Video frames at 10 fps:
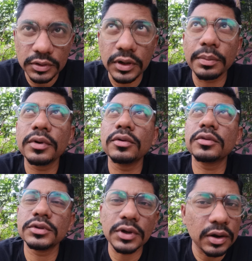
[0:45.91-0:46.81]
ট্রাভেল
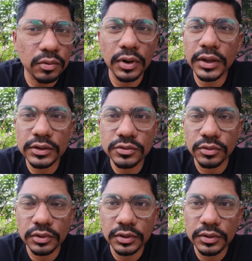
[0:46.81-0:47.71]
করতে হয়েছে আরও অনেক কিছু
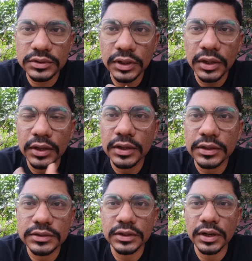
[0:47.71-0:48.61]
করতে হয়েছে
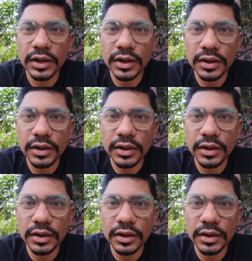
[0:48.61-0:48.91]
যেটা